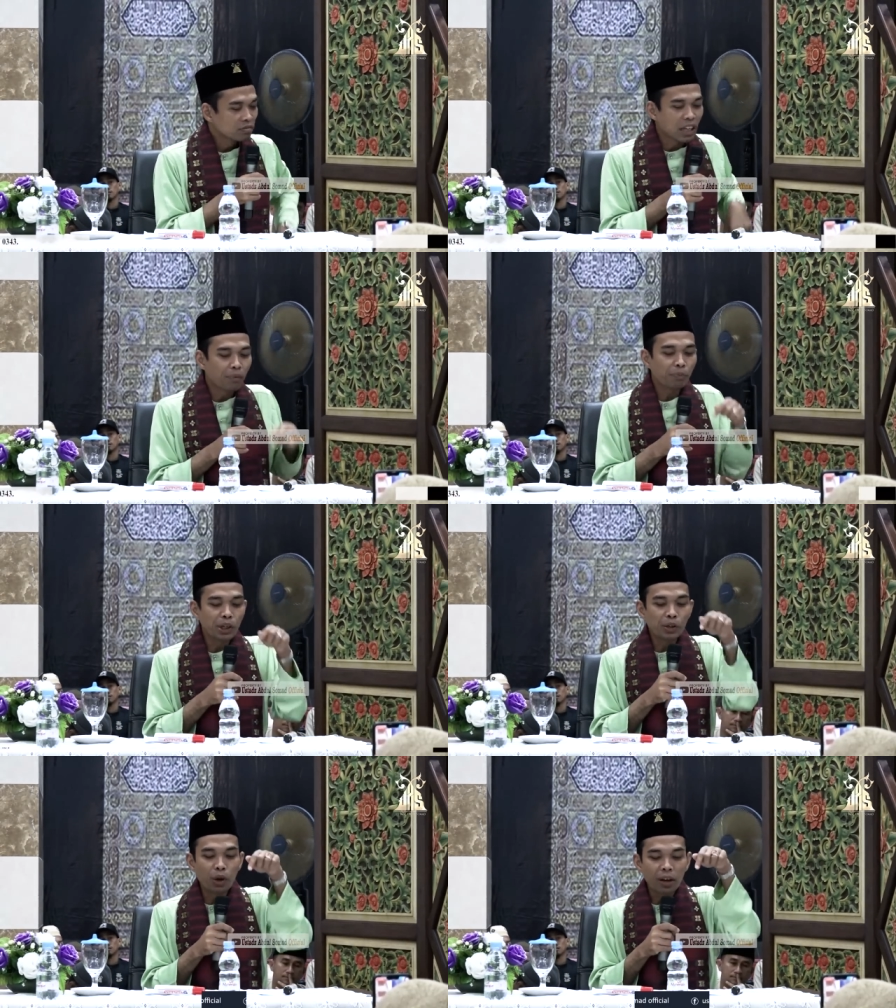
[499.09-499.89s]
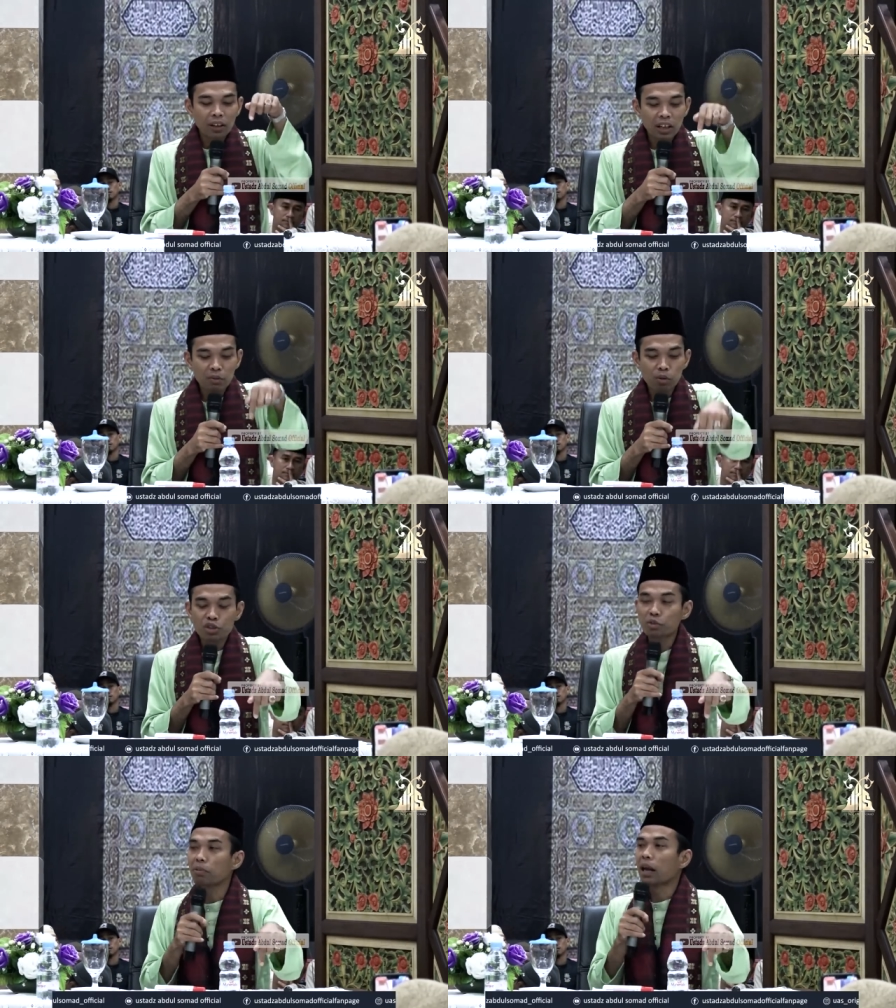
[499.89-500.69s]
Tapi
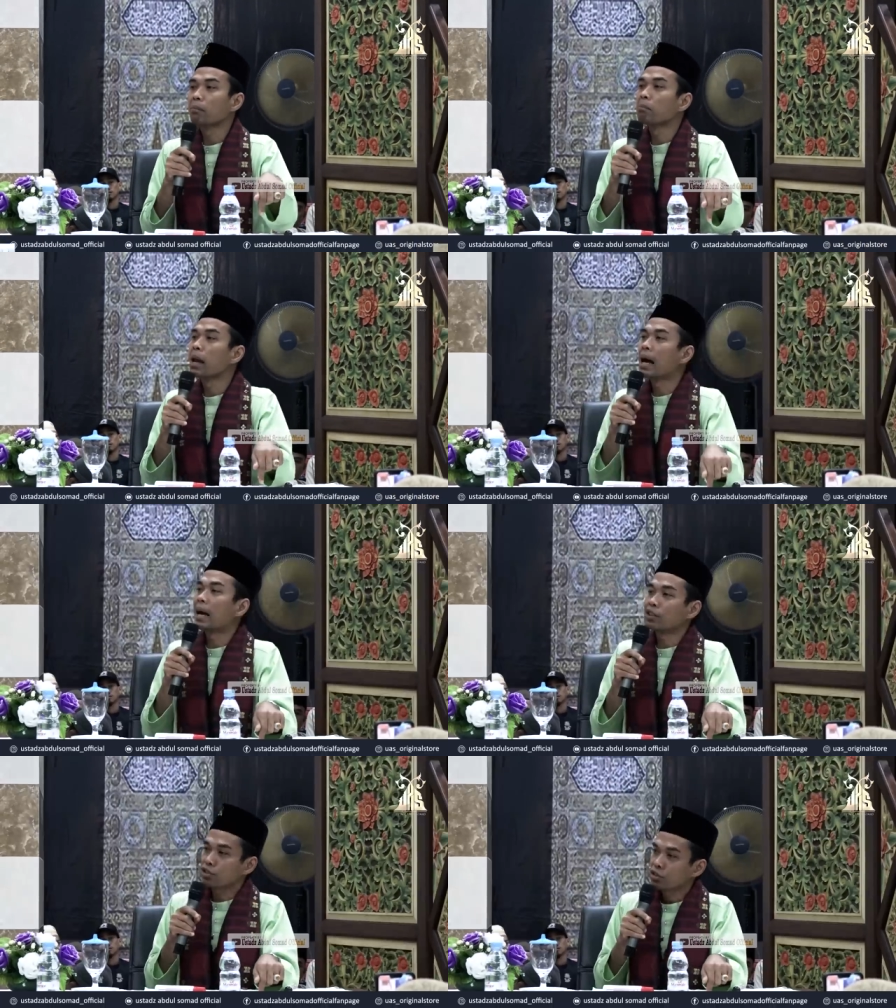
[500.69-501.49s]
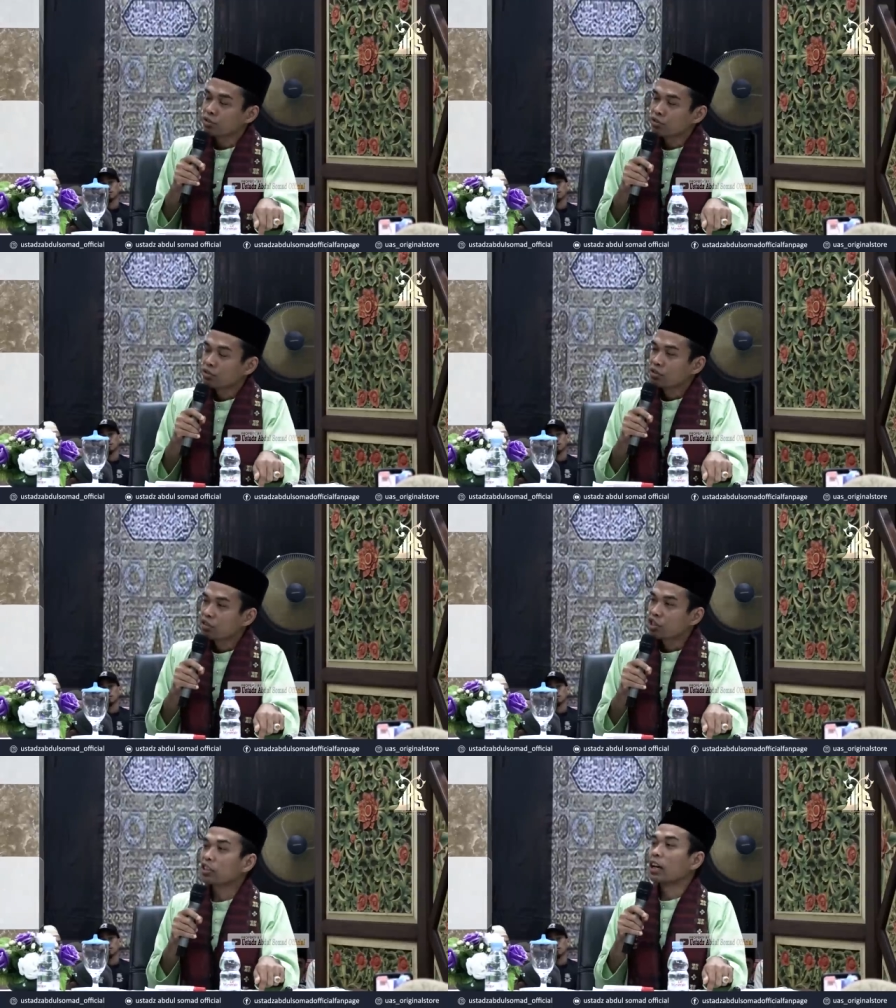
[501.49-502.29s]
2019
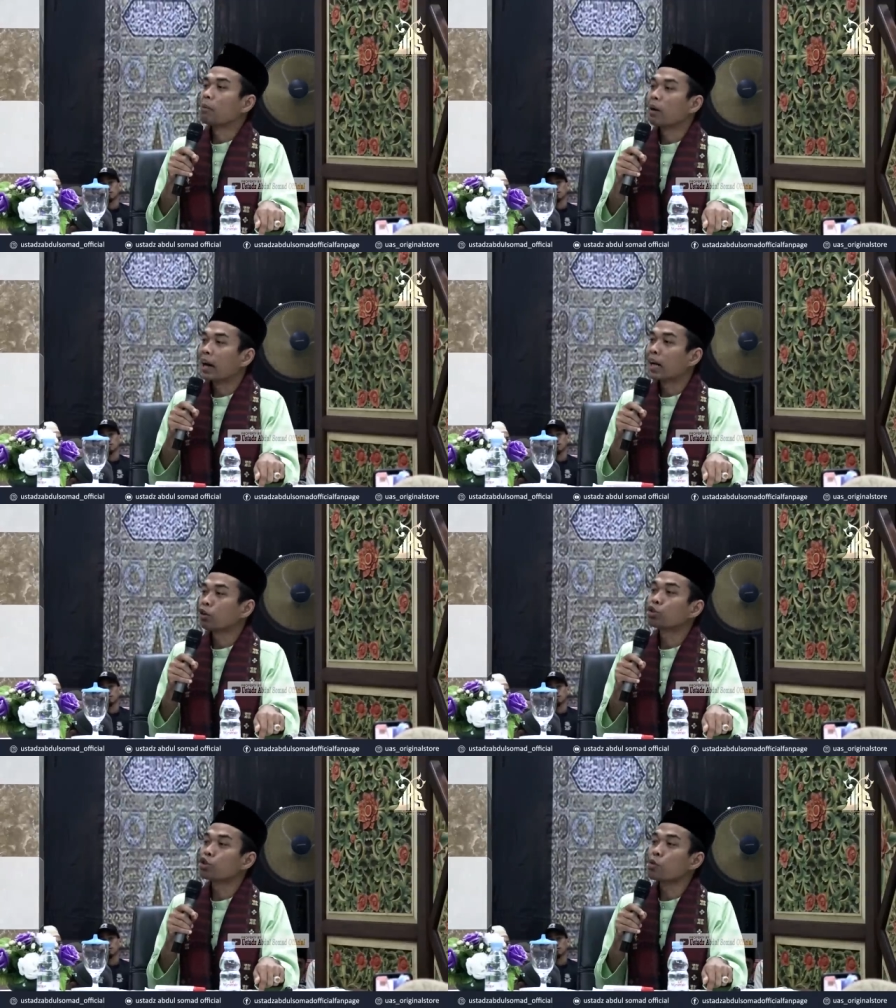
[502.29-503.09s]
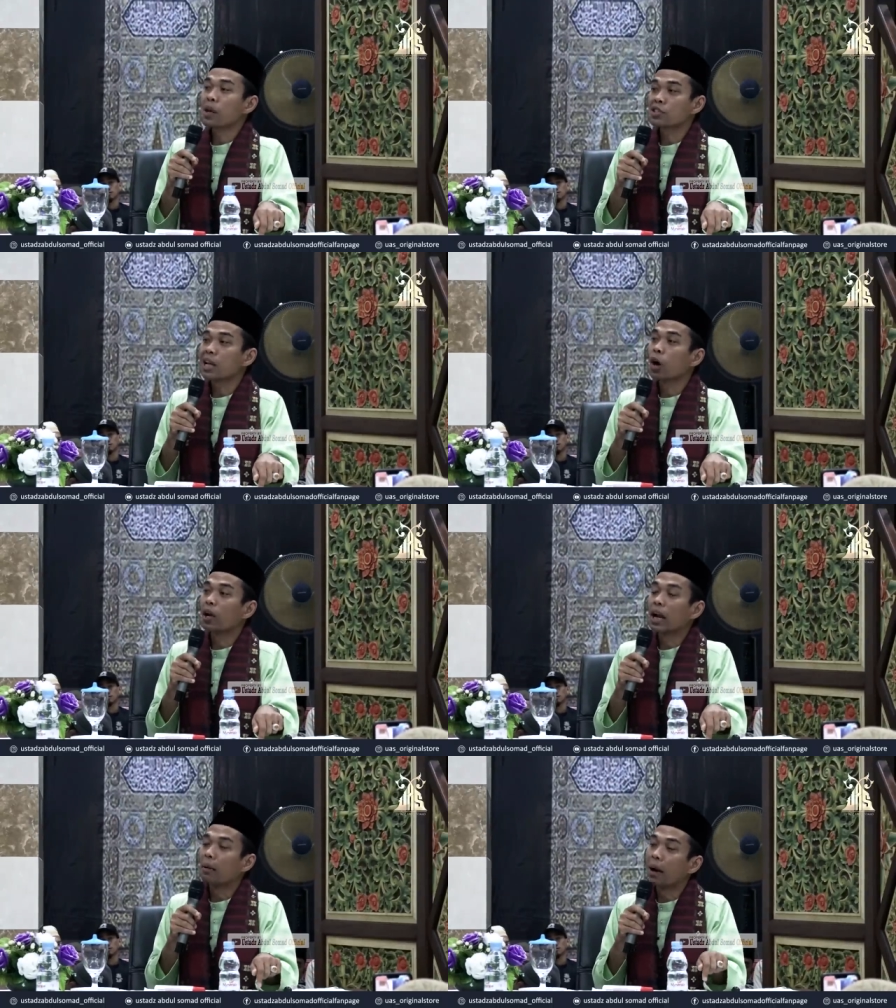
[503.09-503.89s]
setelah berlalu 17
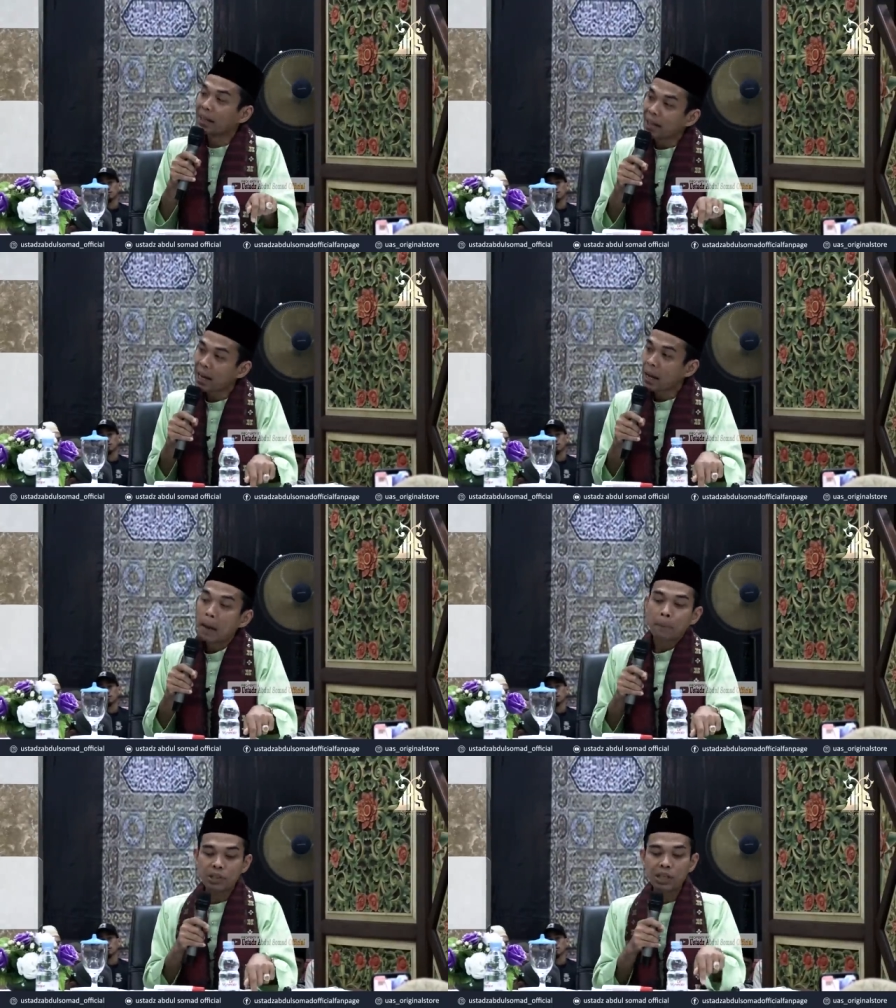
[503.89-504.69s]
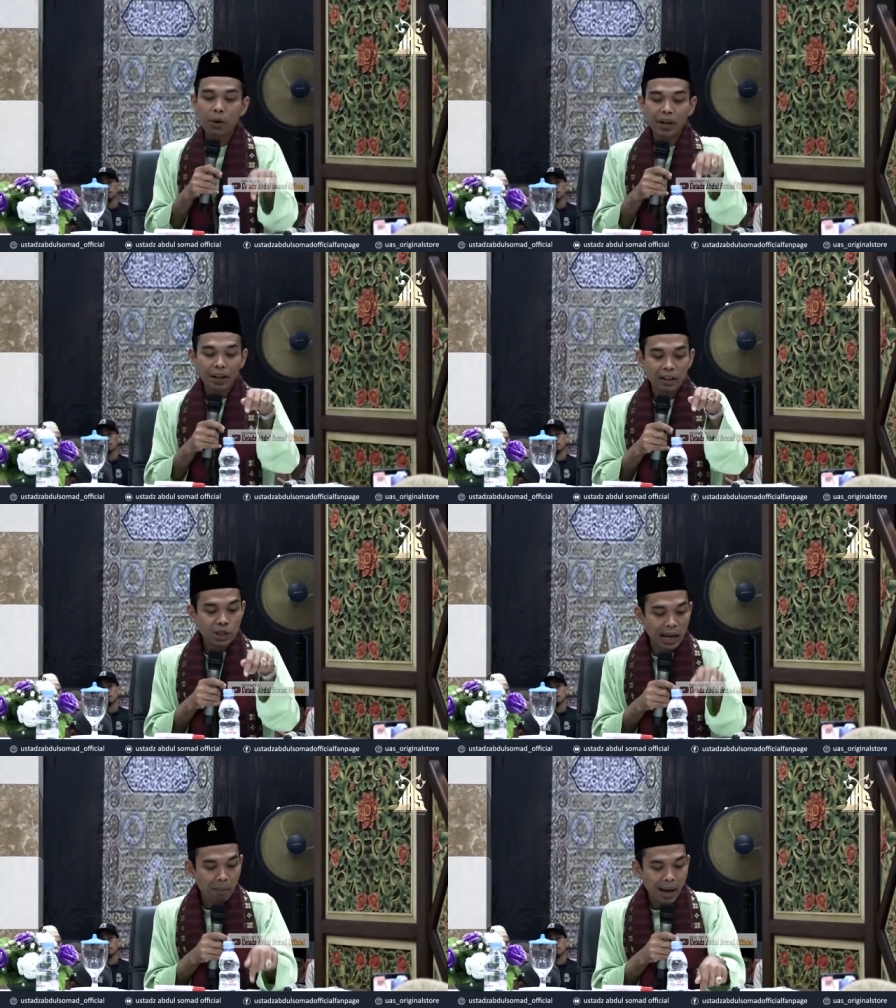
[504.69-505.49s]
tahun lamanya pesawat yang
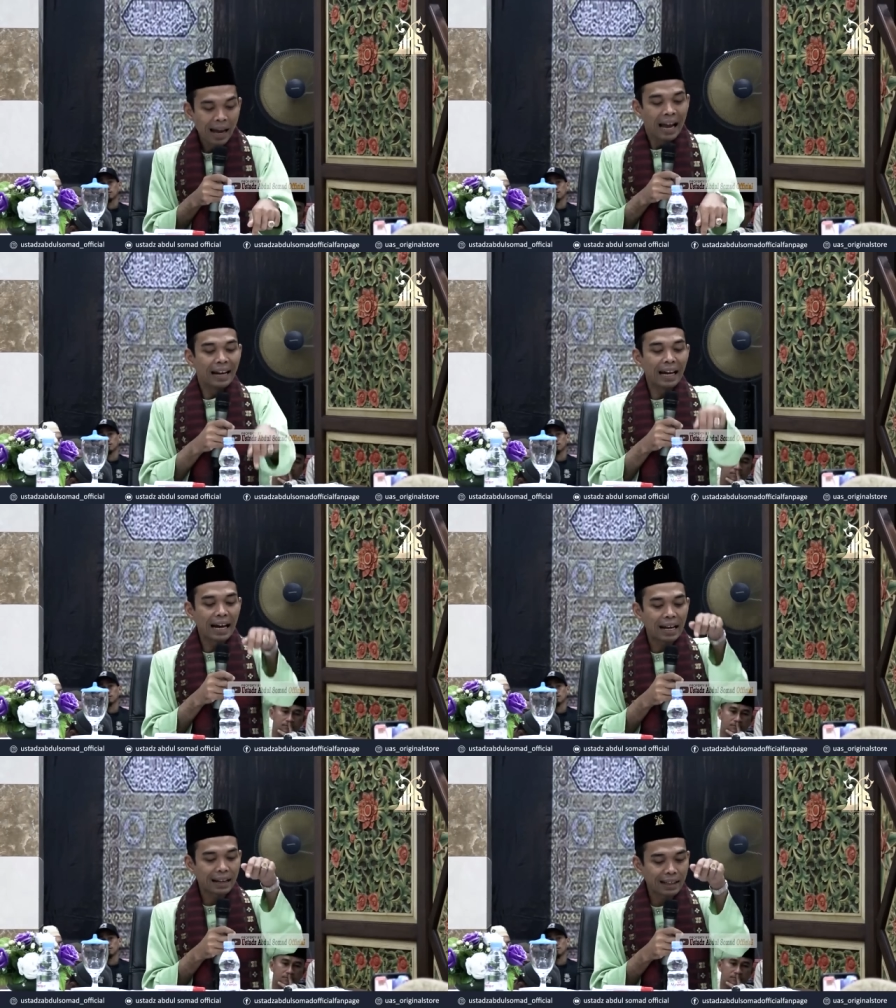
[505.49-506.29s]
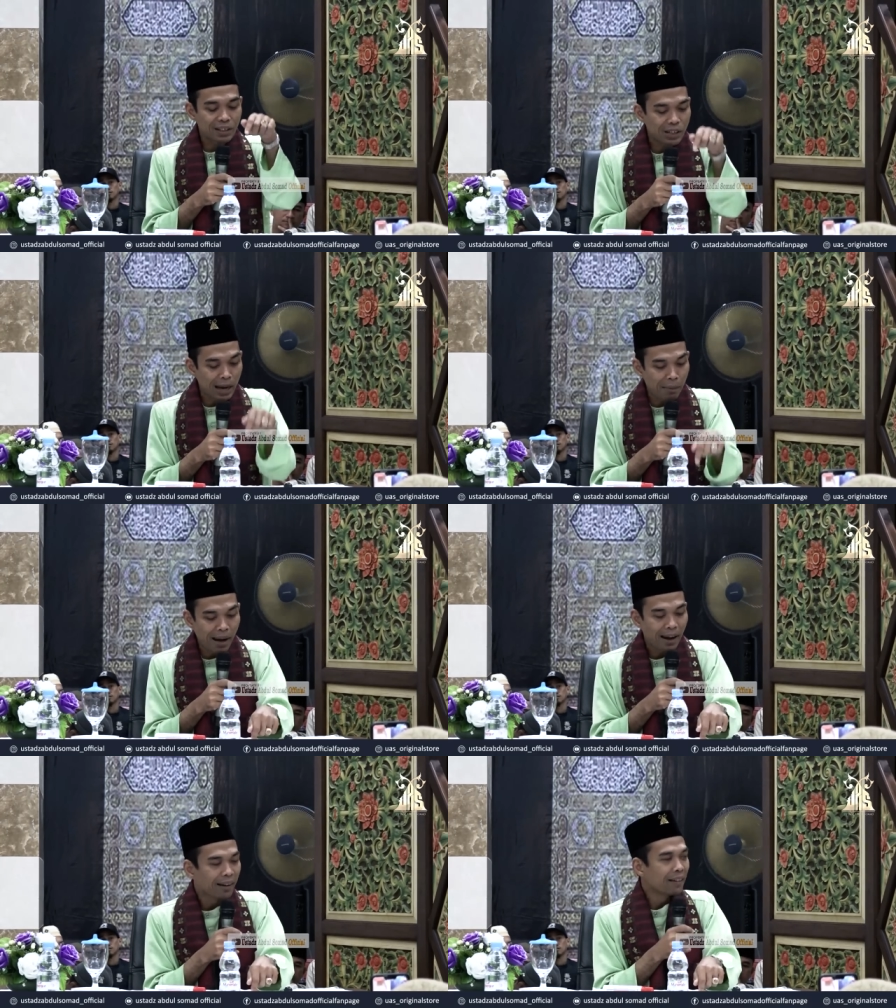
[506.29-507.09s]
sama, negara yang sama